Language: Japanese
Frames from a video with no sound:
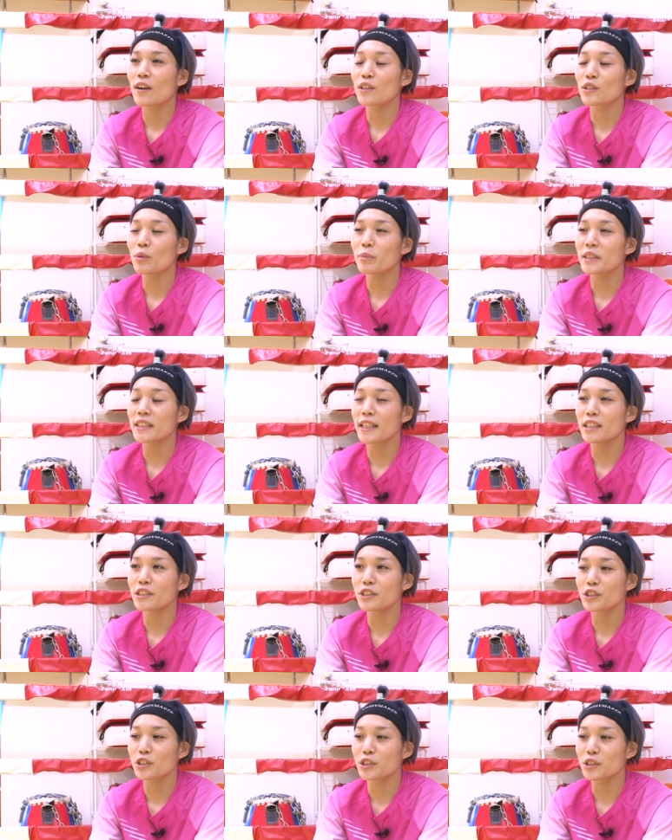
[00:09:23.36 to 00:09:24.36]
琴美選
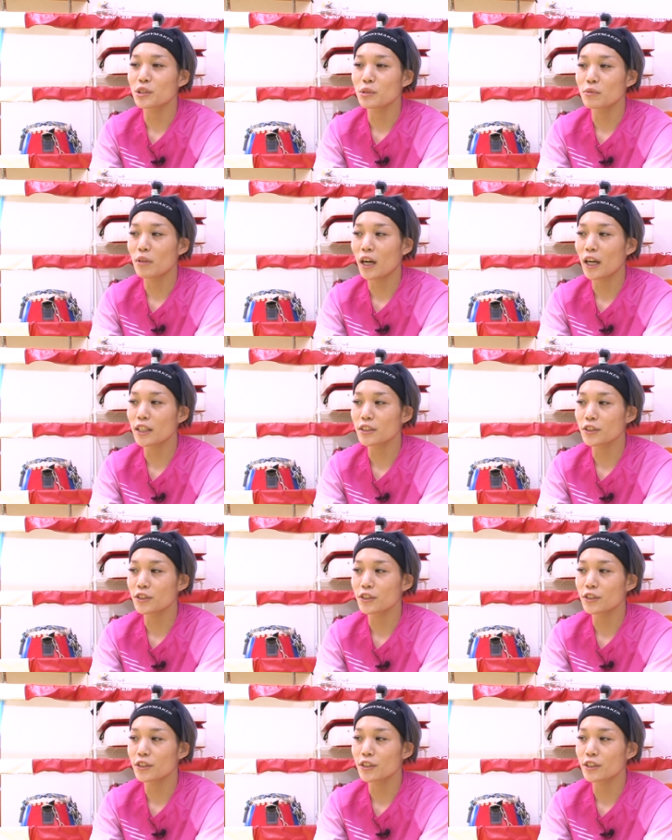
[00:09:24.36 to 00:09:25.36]
手はそ
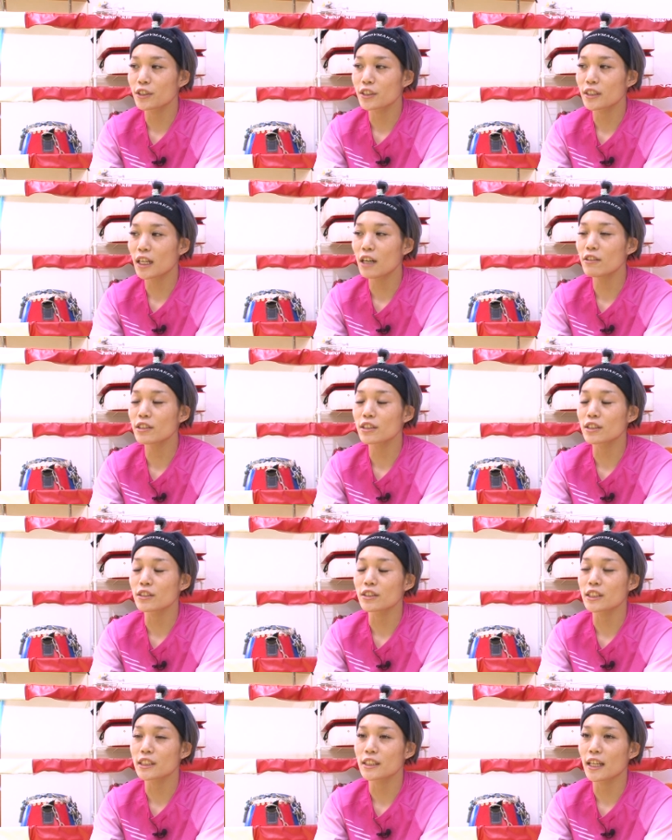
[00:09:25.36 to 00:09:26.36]
のカオス
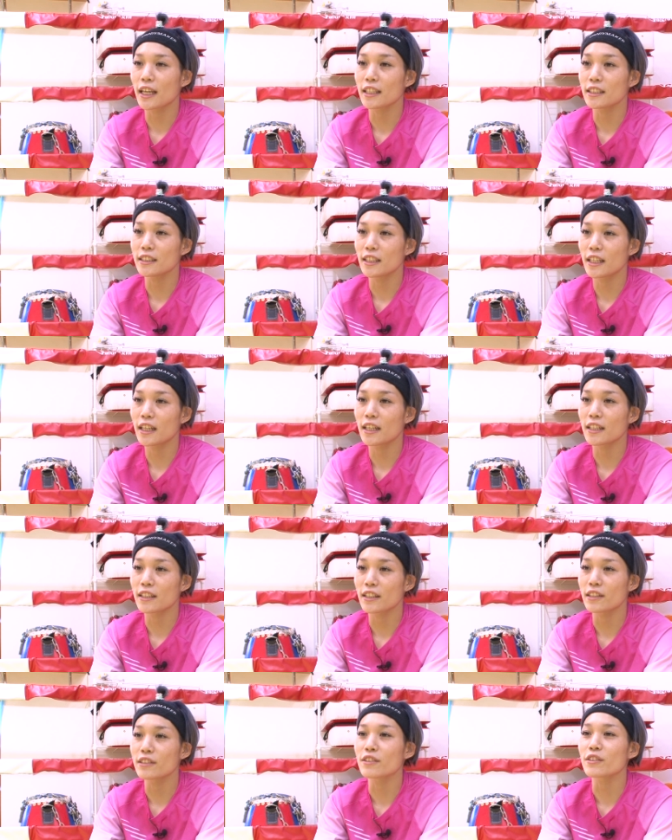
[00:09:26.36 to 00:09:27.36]
の試合に出られ
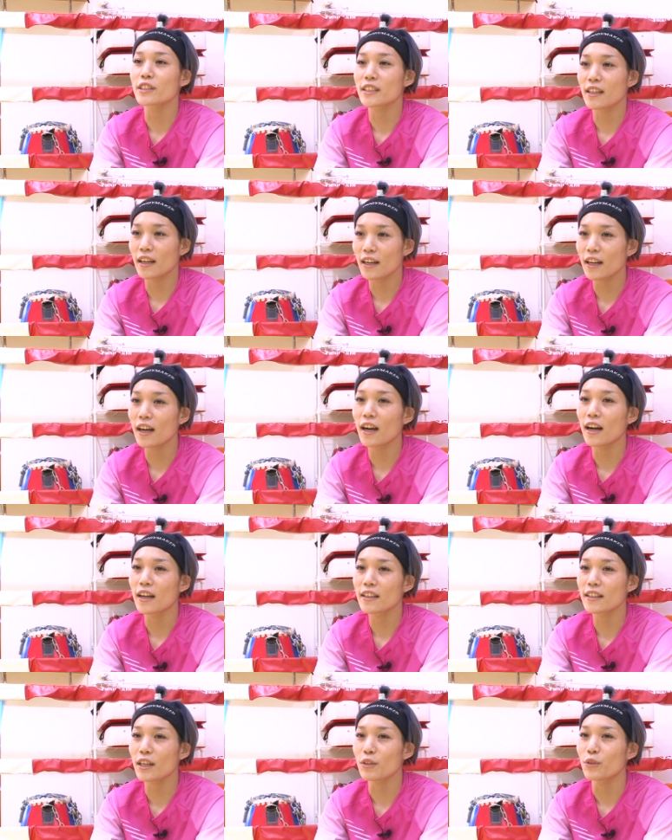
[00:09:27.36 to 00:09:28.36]
ている時から
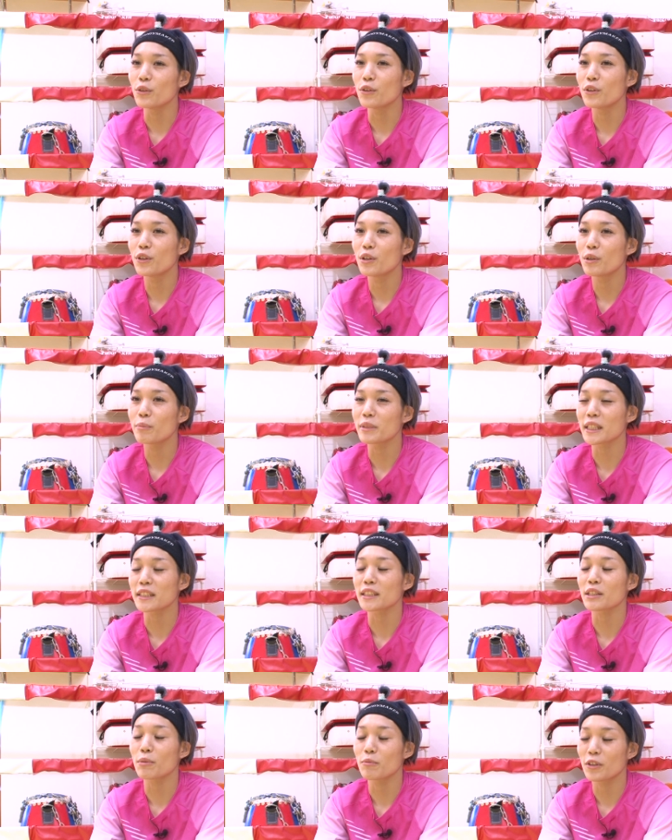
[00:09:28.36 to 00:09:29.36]
結構見さ
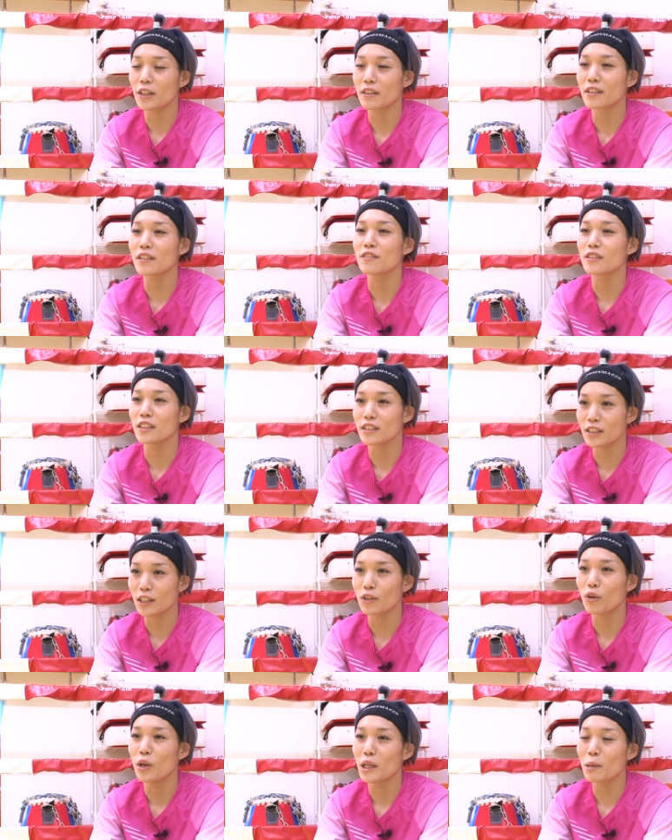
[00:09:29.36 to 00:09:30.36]
せてもらってるんです
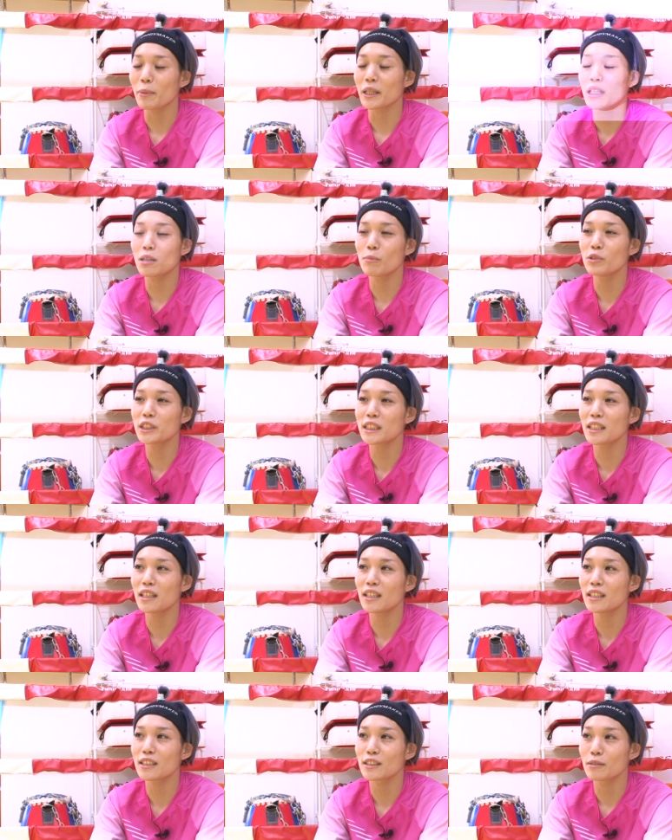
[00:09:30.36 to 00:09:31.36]
けどやっぱり気持ち
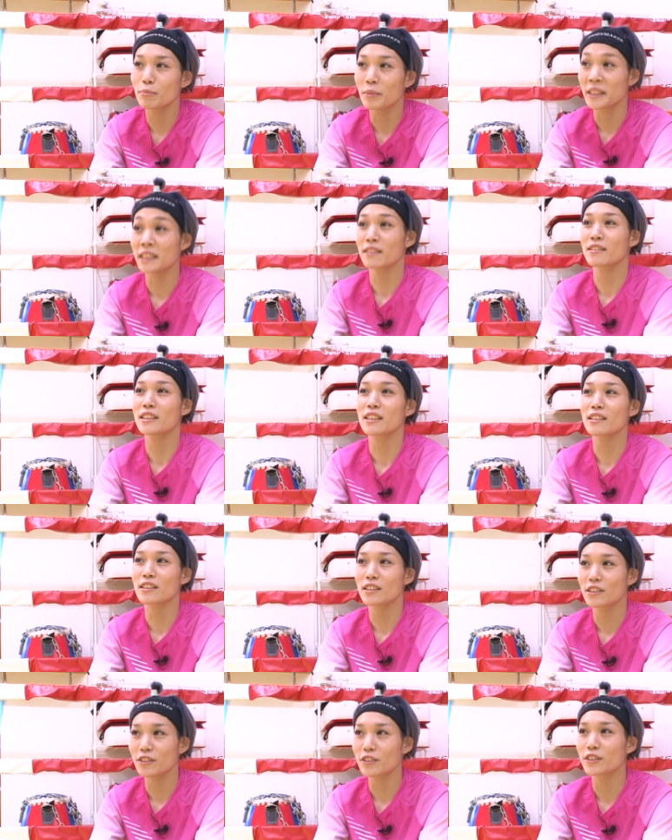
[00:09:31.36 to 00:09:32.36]
がめちゃくちゃ
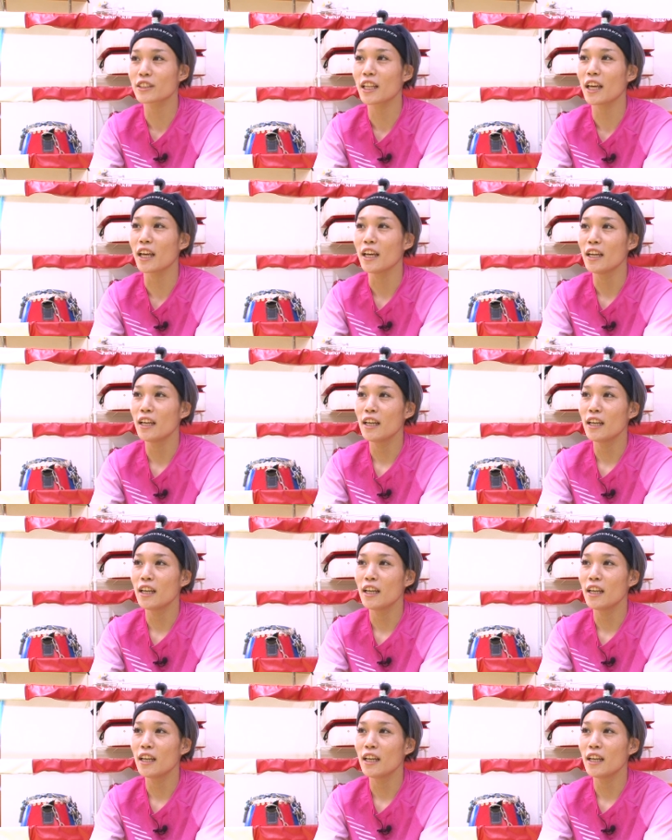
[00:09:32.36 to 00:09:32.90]
強くて